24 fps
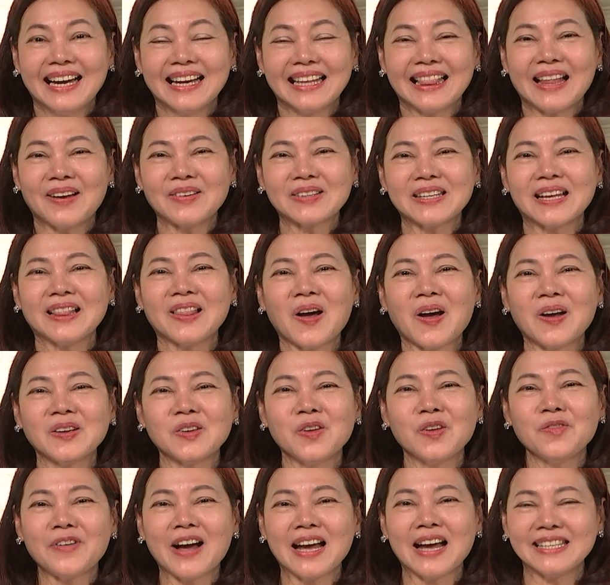เราจะรอจ
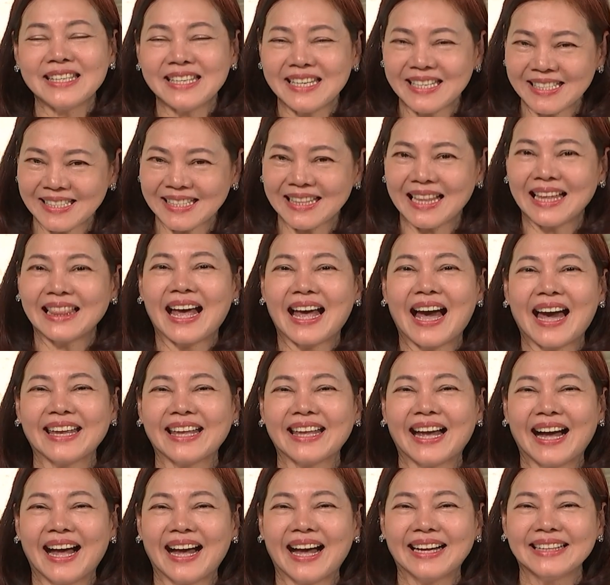นฝาชีสละลาย
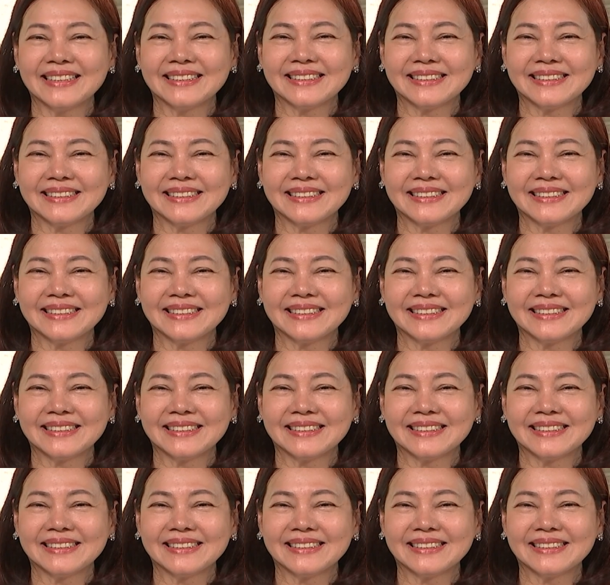นะคะ